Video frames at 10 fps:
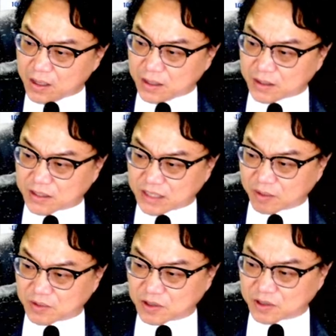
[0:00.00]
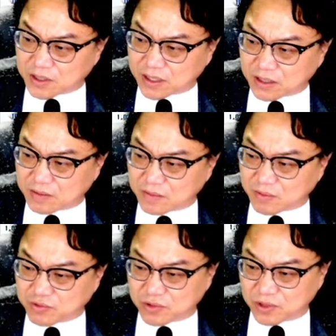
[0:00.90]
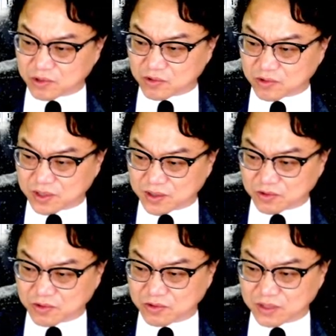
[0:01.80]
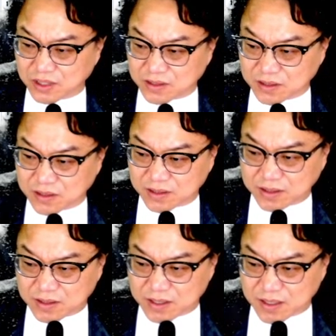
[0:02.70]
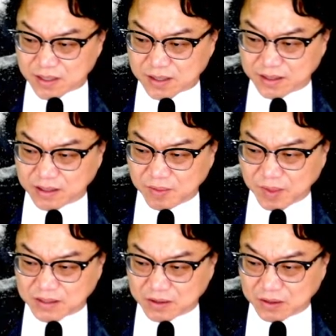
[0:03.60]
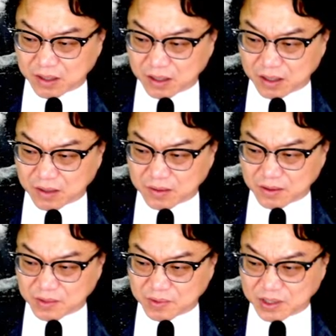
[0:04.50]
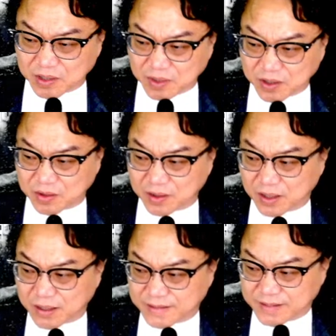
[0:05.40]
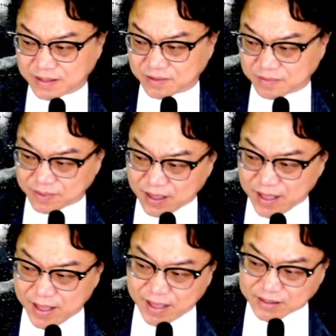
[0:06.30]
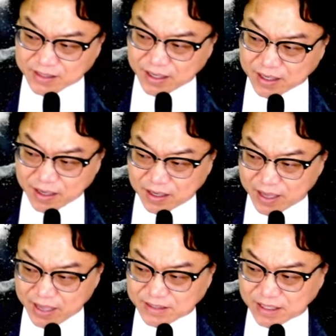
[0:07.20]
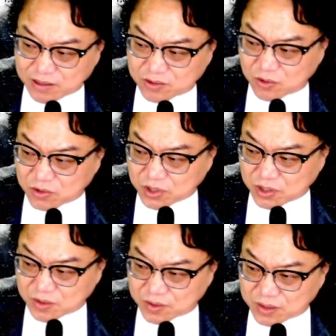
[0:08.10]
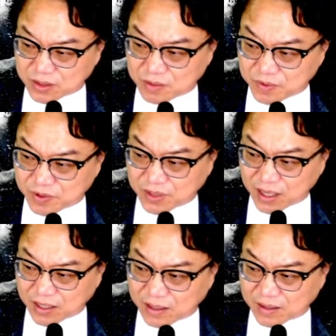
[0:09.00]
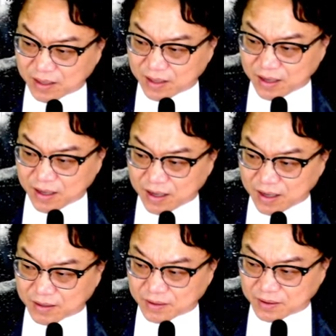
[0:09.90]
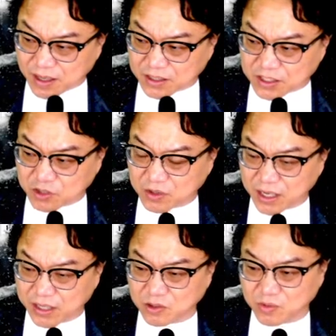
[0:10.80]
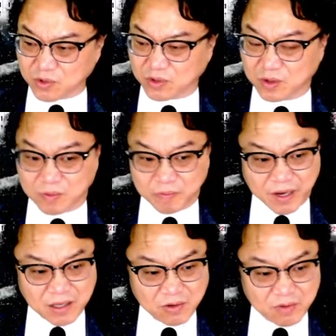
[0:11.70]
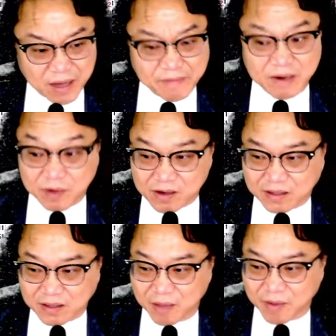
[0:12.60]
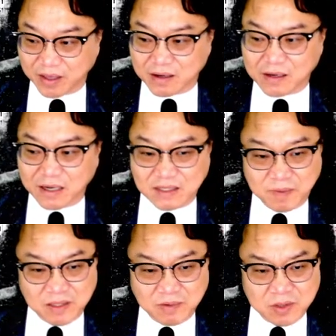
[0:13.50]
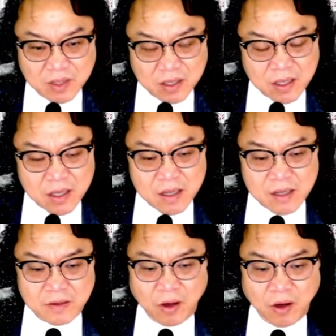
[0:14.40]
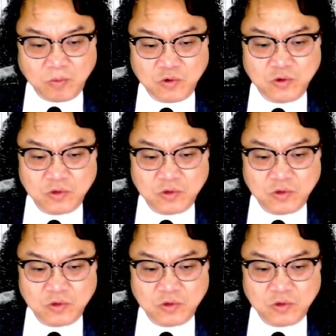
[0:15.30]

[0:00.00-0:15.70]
자, 삼성전자를 뭐 붙들어 준 거는 준 것은 이거마저 아, 던져버리면 지금 에스케이, 아, 엘지 에너지 솔루션을 비롯한 아, 여타 시중 상위 종목을 패려고 마음을 먹었기 때문에 이것까지 빠지면 너무